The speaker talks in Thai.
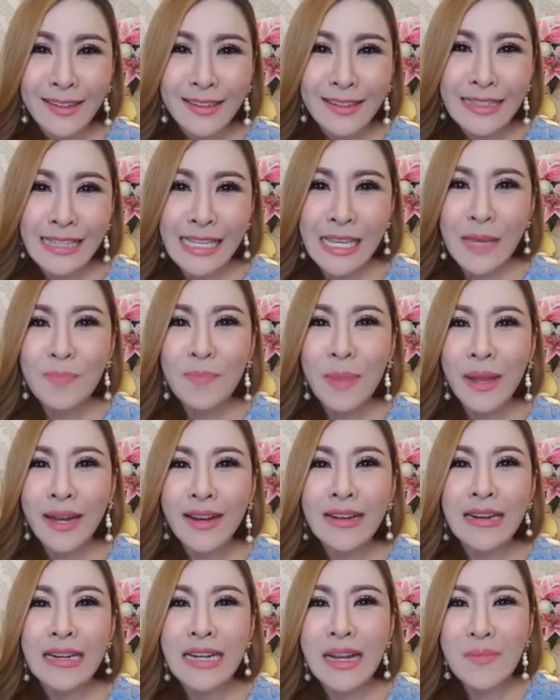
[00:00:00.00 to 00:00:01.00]
ที่เป็น
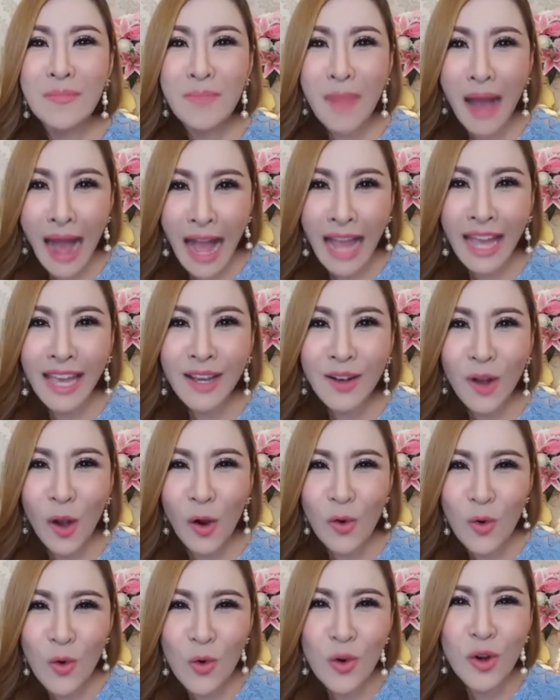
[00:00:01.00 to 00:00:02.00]
เครื่องหมายขอ
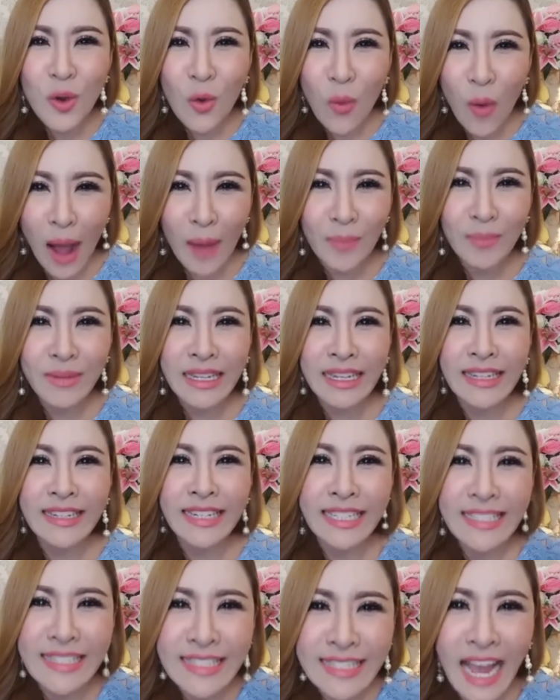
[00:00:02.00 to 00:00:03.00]
งคุณความดี
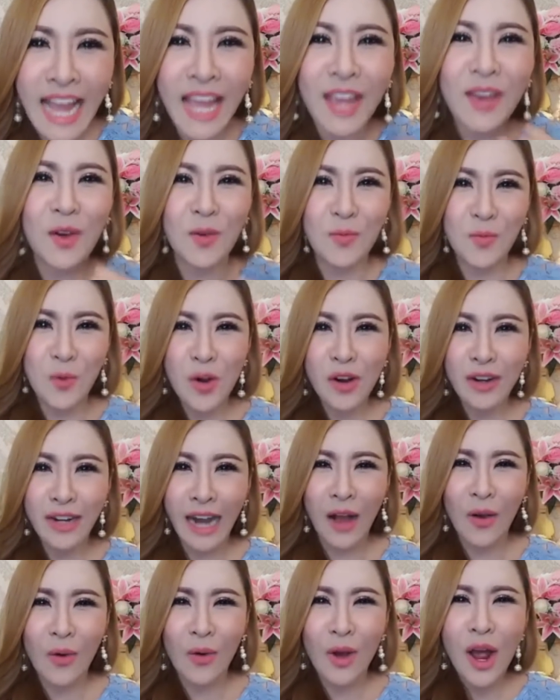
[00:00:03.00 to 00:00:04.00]
ในใจของพวก
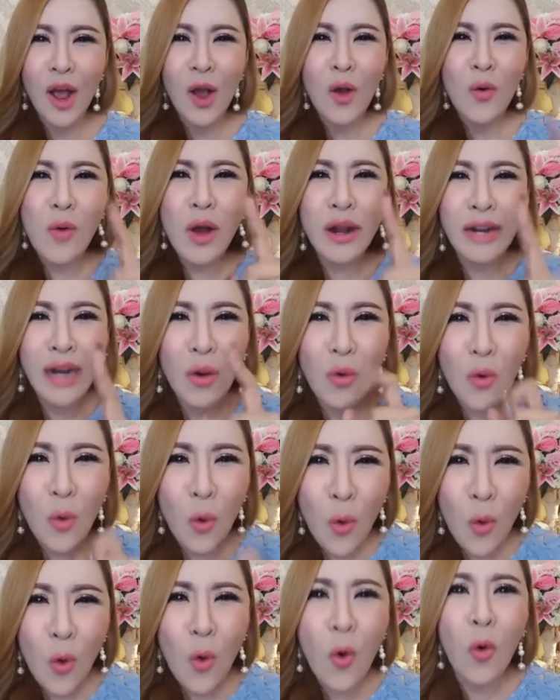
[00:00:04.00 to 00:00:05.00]
เราว่าเรา
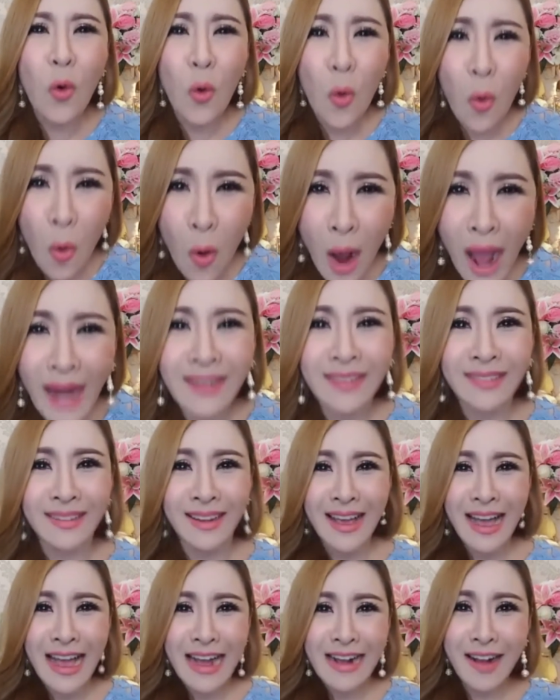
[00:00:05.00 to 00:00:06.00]
คู่ควร
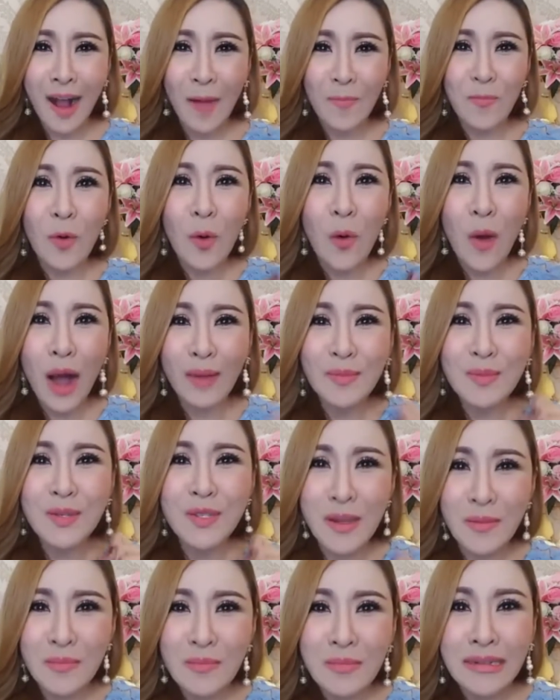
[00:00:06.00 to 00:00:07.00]
กับความ
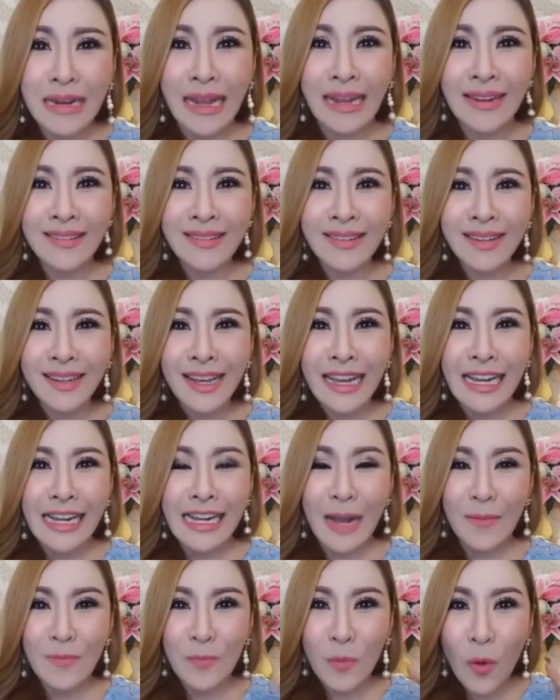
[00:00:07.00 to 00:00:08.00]
สำเร็จ
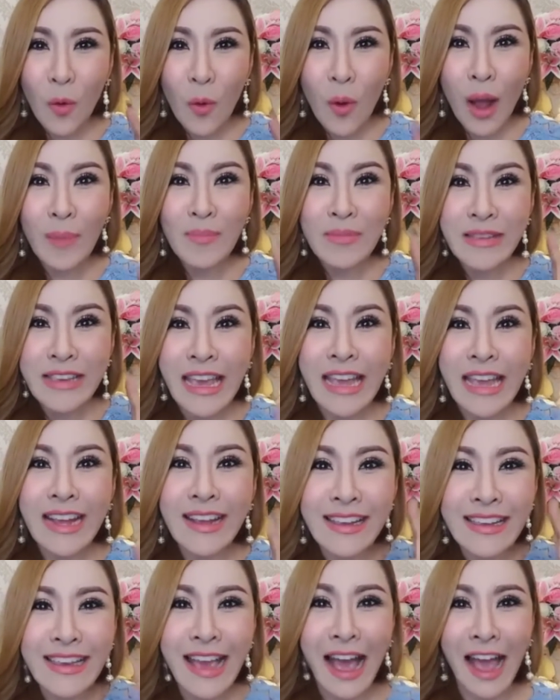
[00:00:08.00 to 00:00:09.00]
กับความยิ่ง
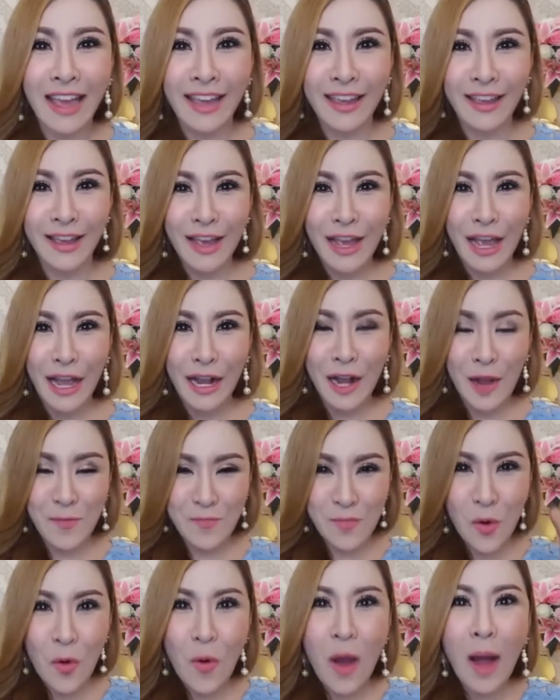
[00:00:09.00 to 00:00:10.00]
ใหญ่กับ
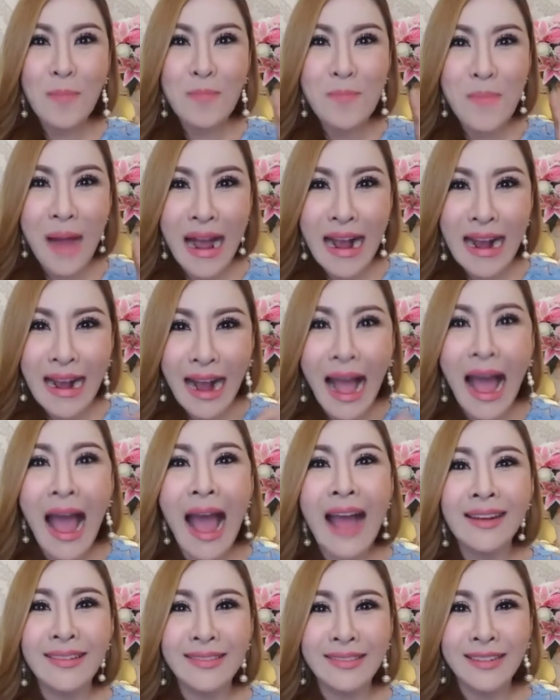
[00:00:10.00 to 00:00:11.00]
ความมั่ง
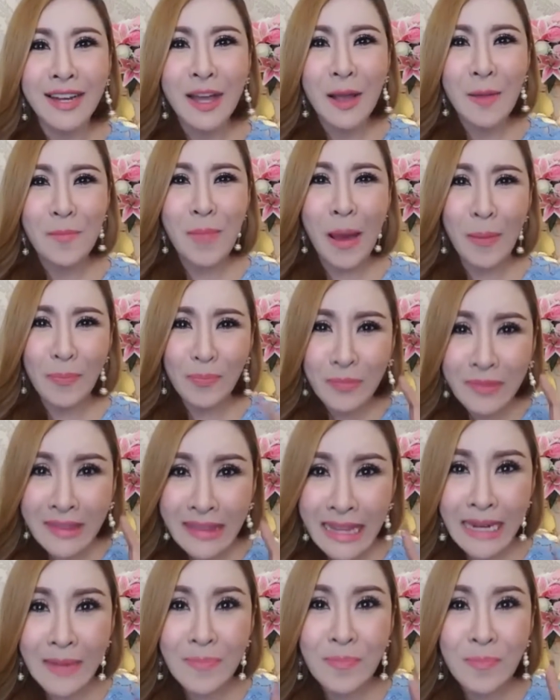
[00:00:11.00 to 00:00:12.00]
คั่งแบบ
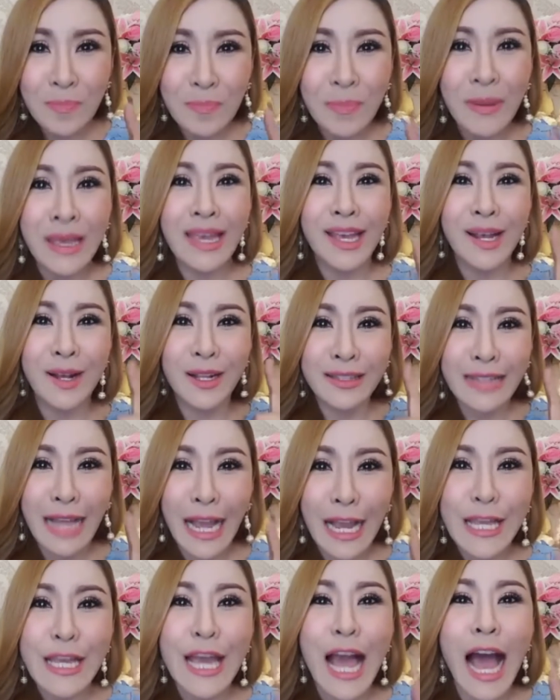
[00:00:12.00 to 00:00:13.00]
ติดปีก
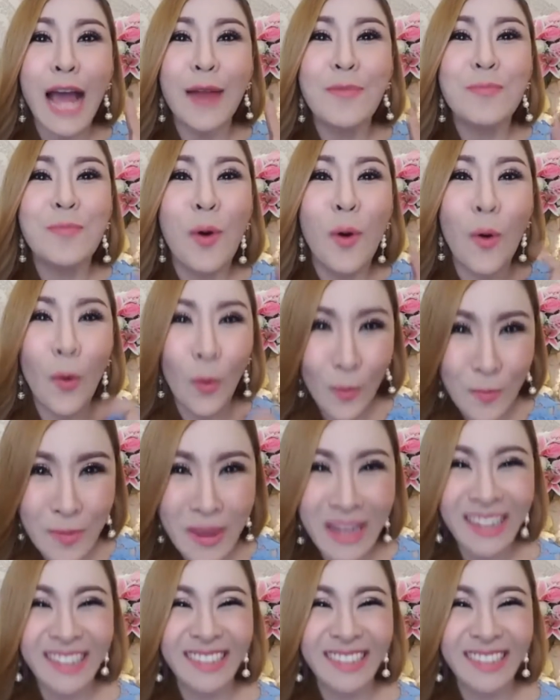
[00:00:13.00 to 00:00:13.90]
ทะยานโผบิน